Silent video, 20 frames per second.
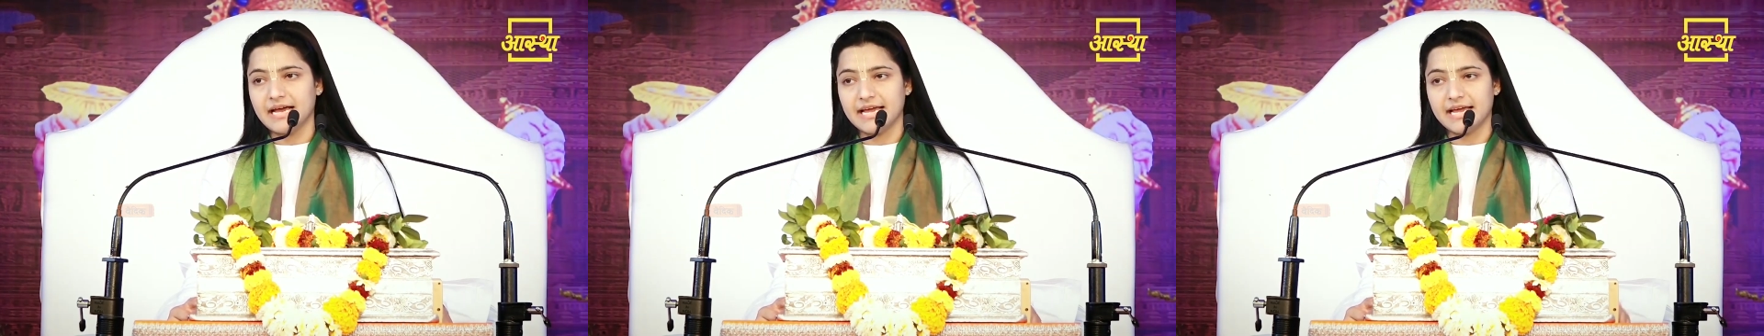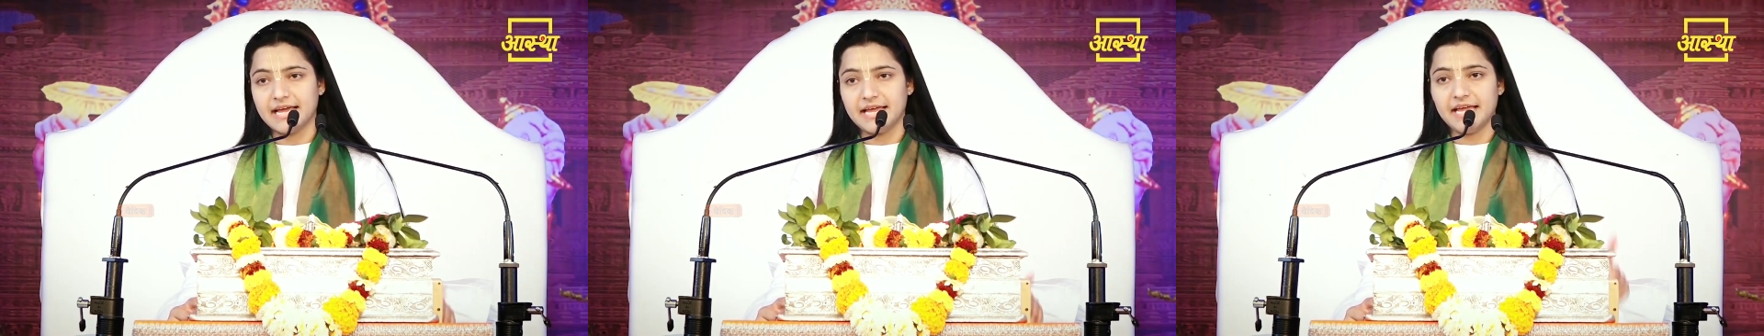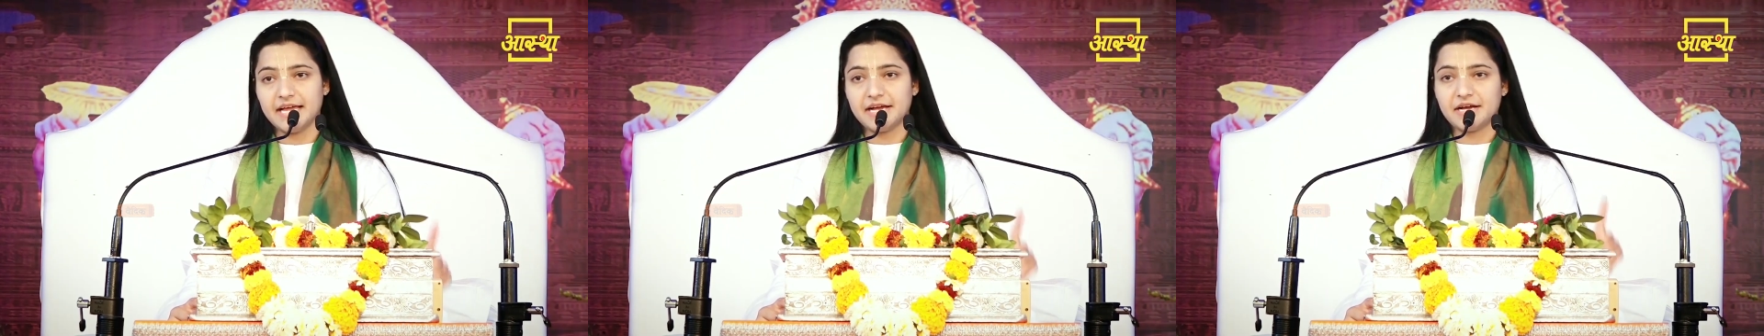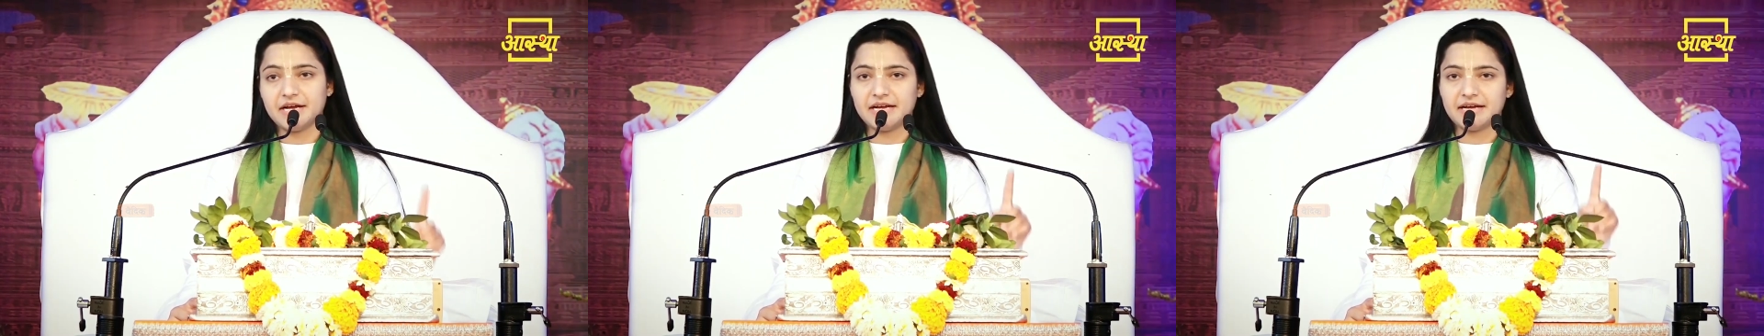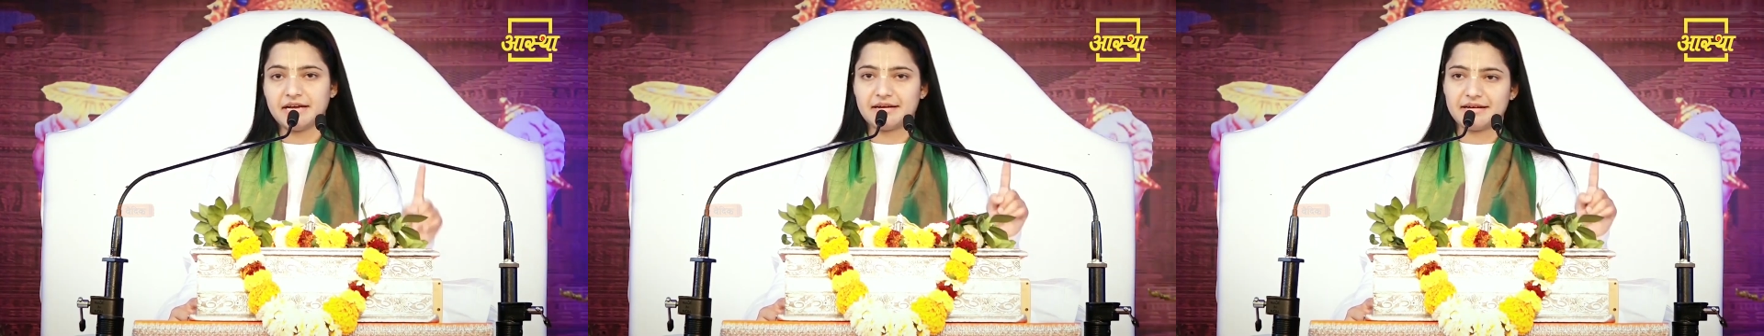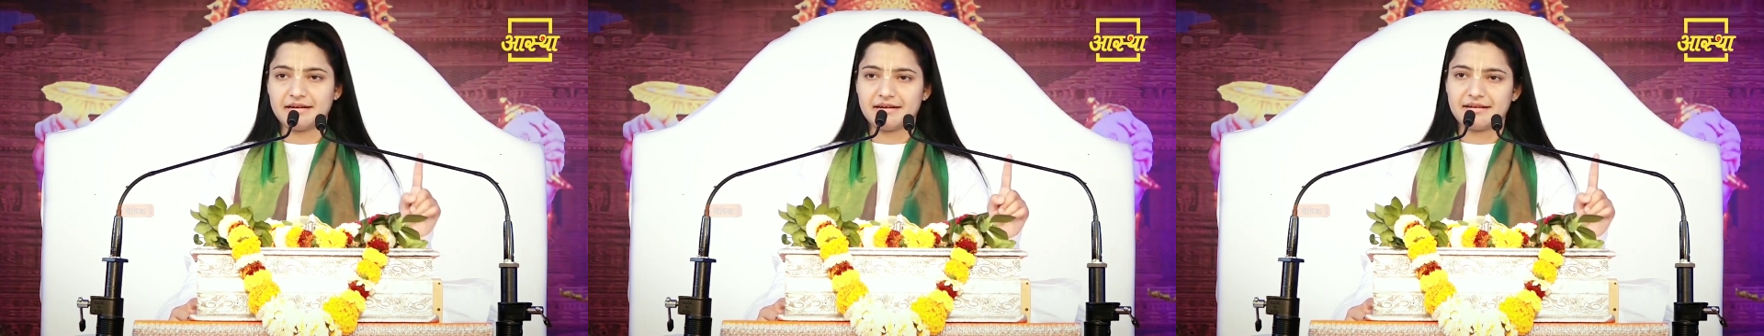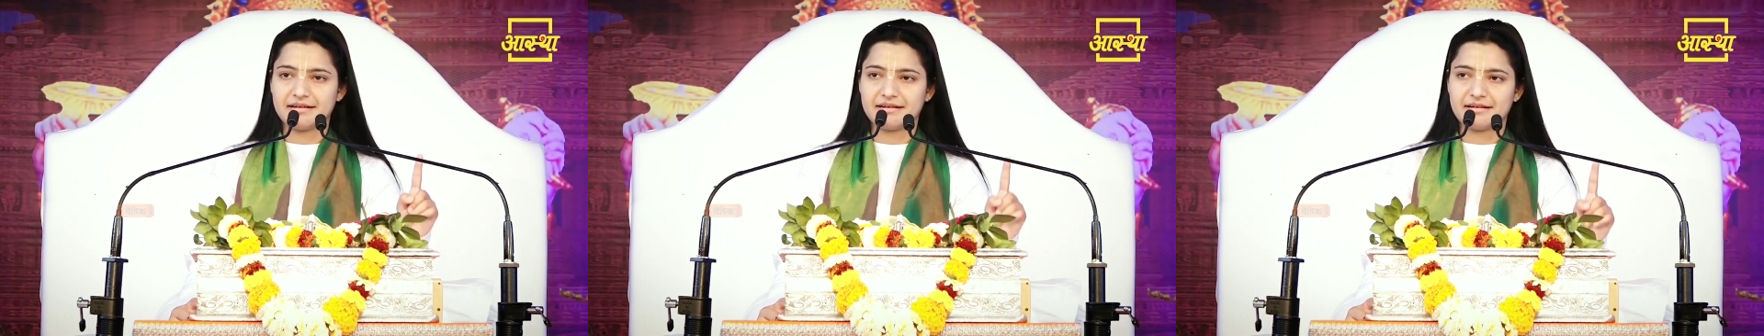एक
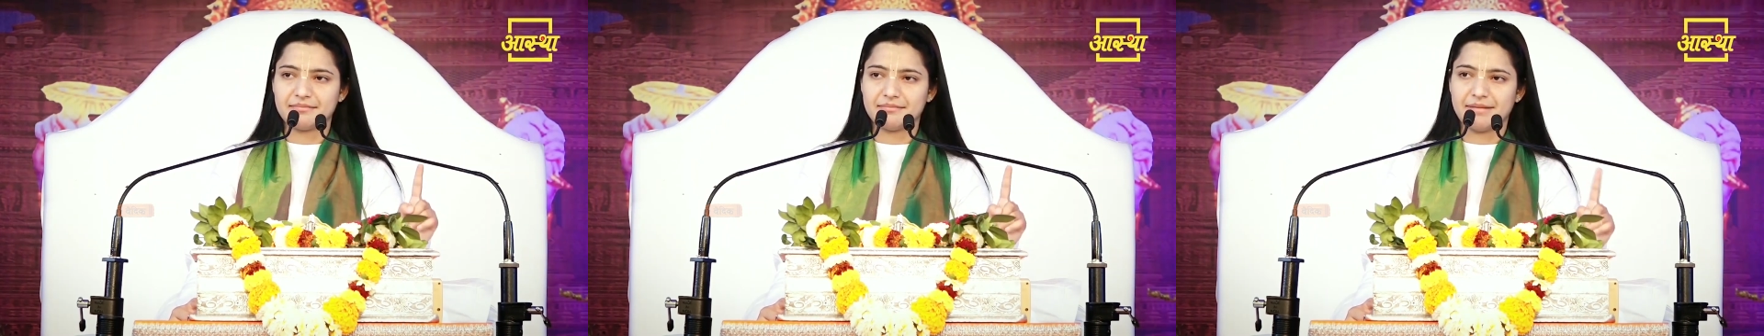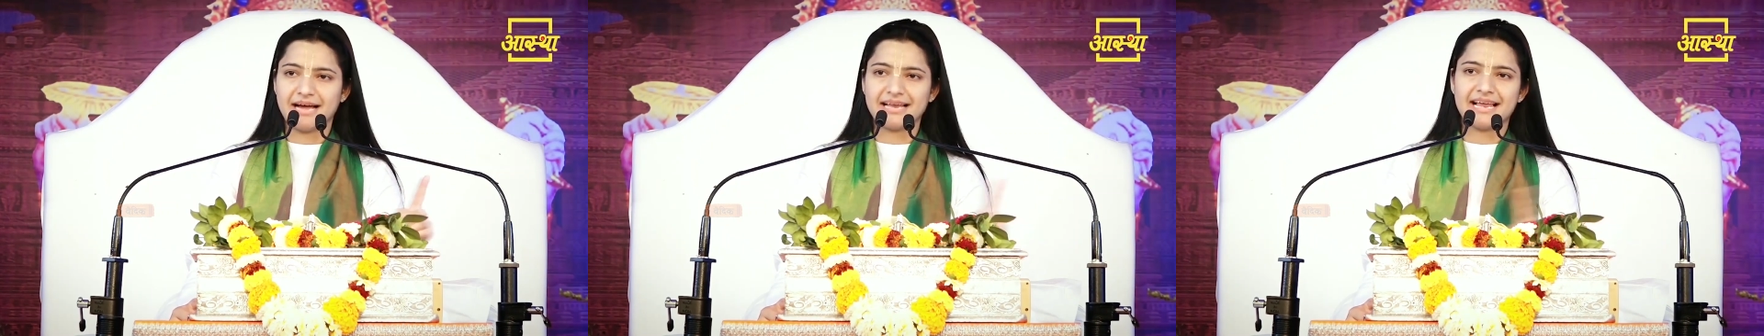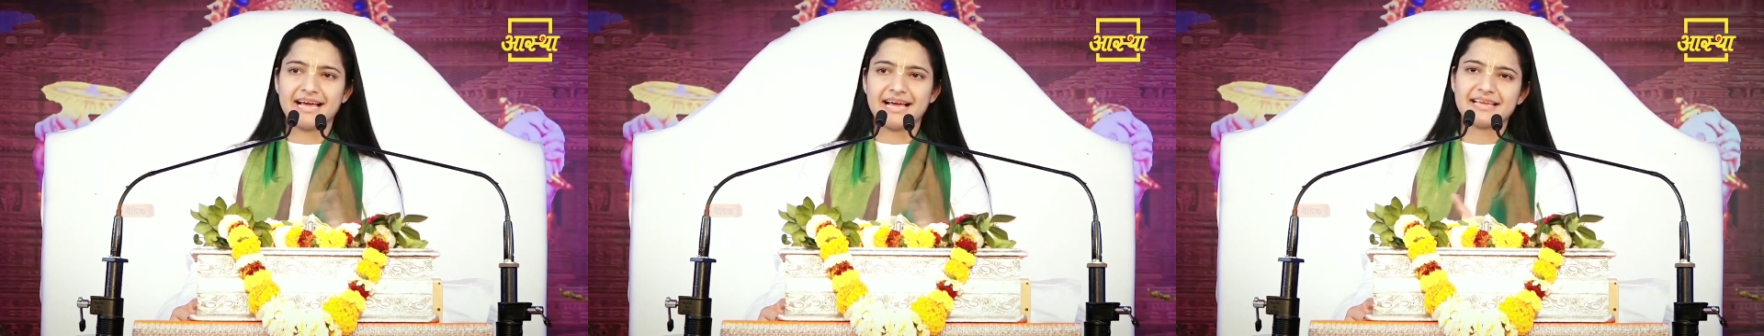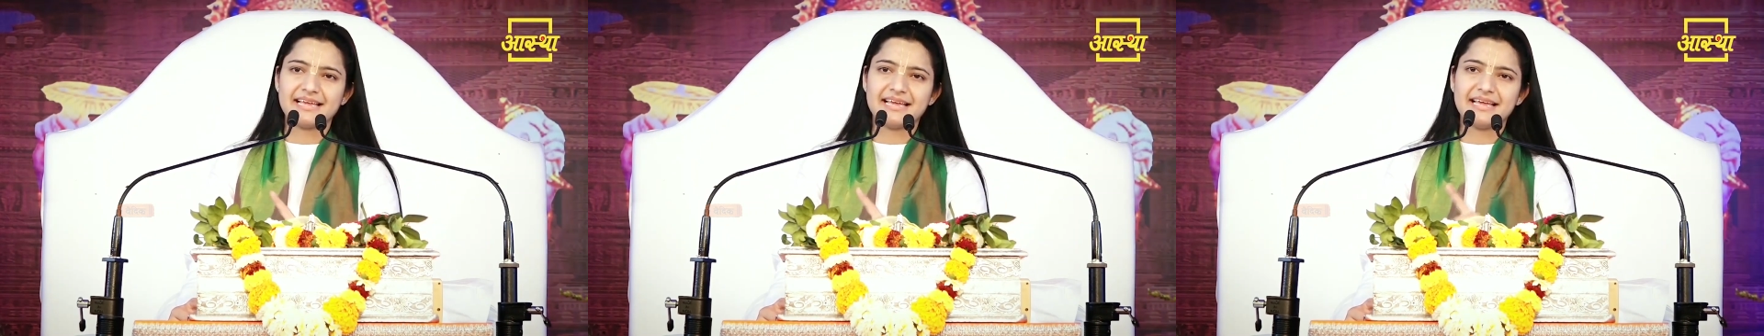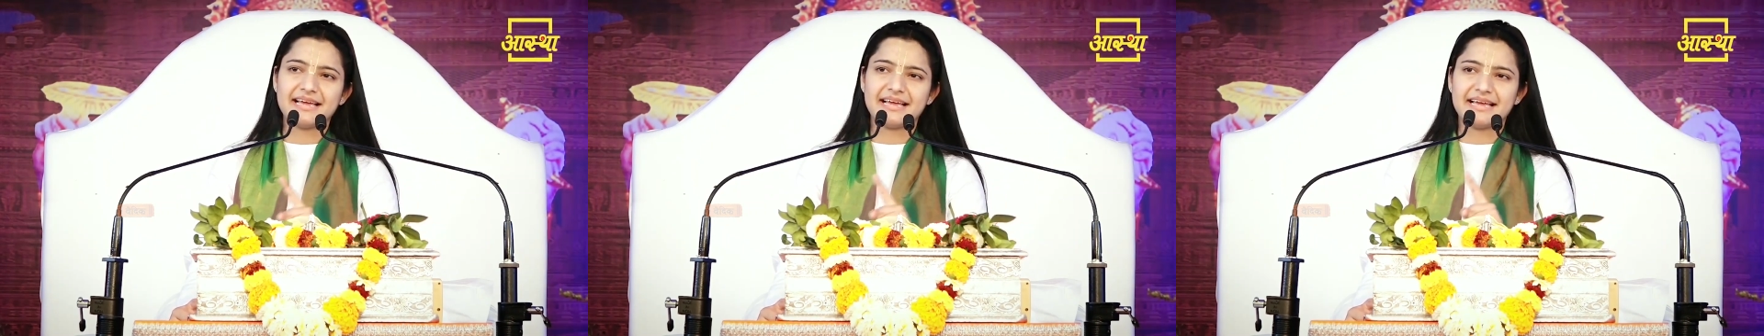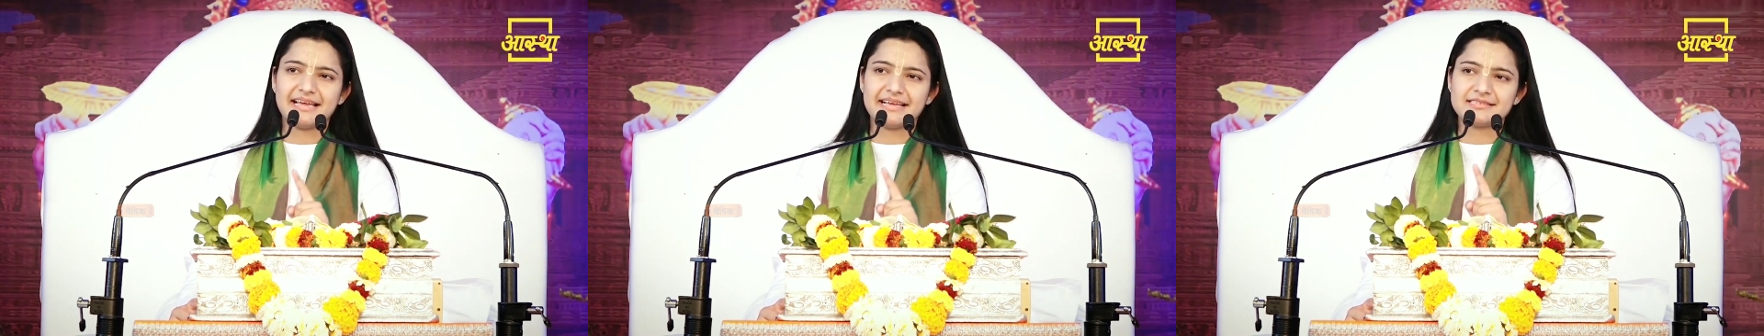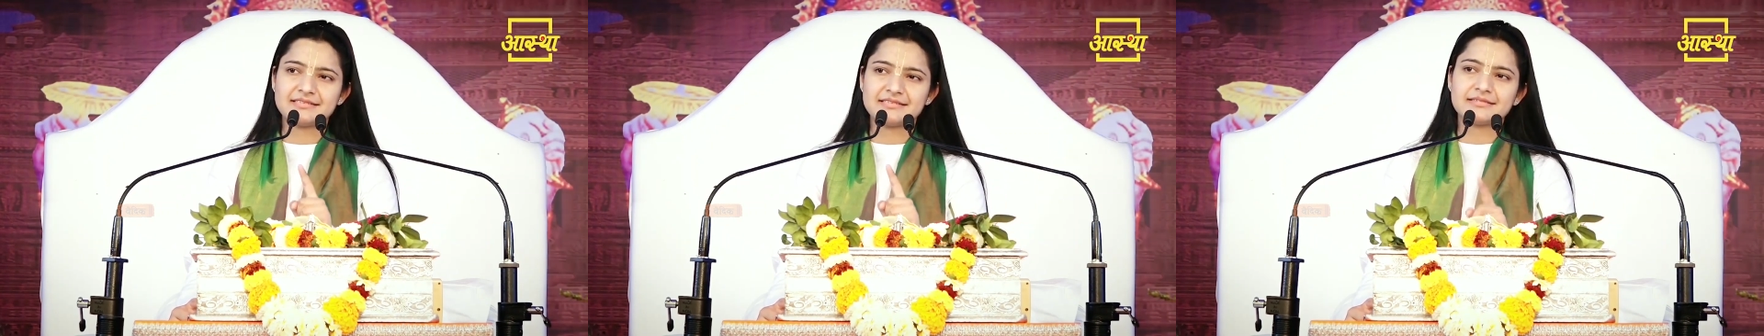माना कि
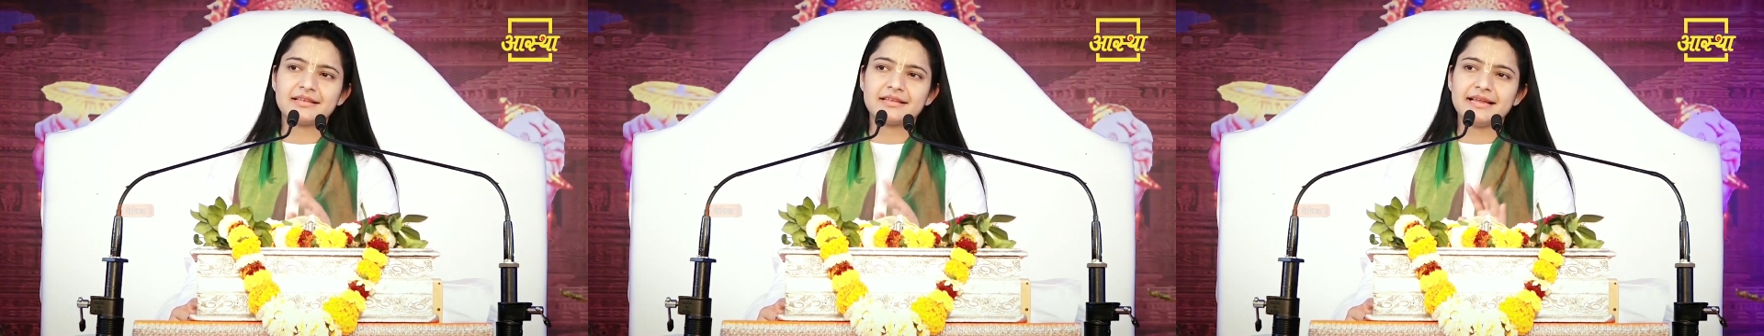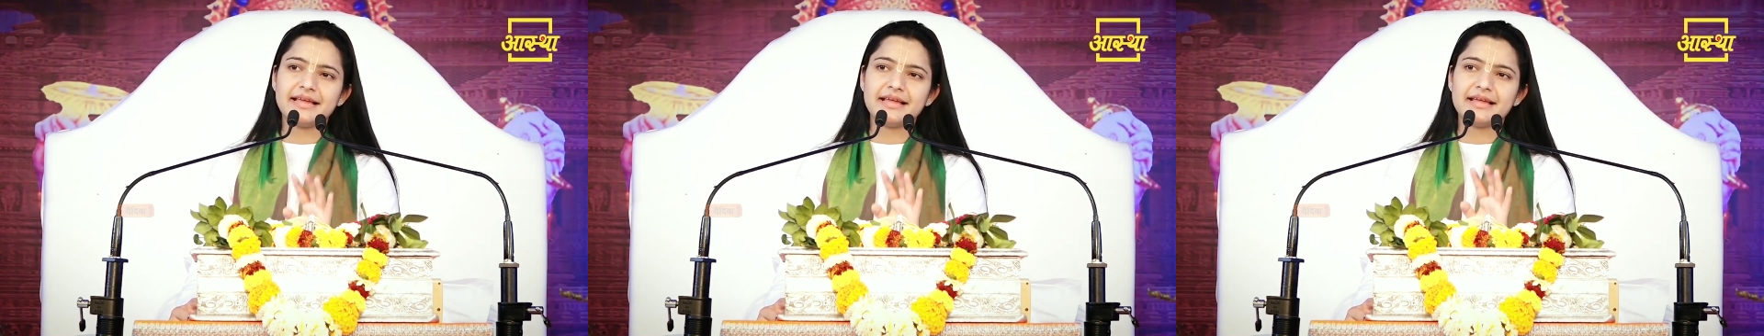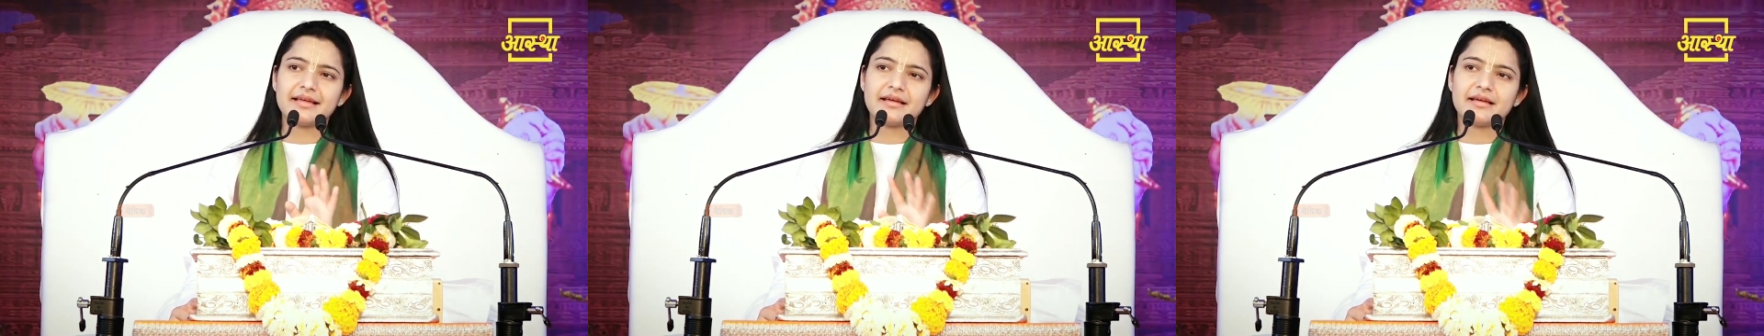स्त्री